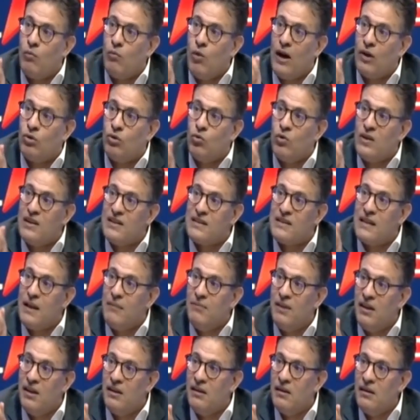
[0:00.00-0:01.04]
واحد هو
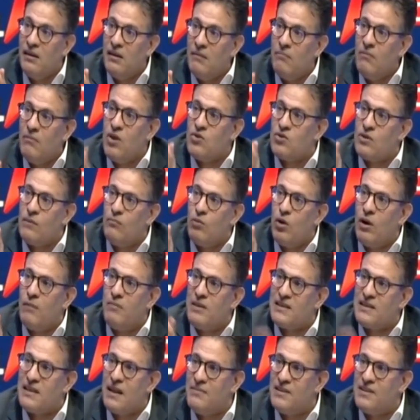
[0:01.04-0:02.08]
الاسلاميين ما يسمونه
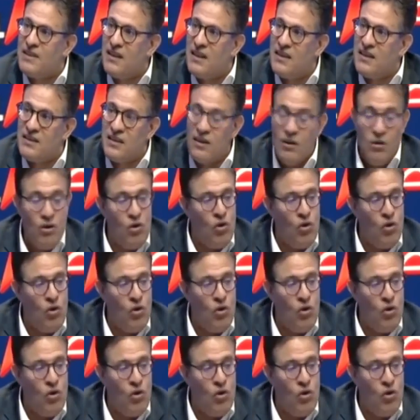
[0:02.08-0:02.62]
بالإسلام السياسي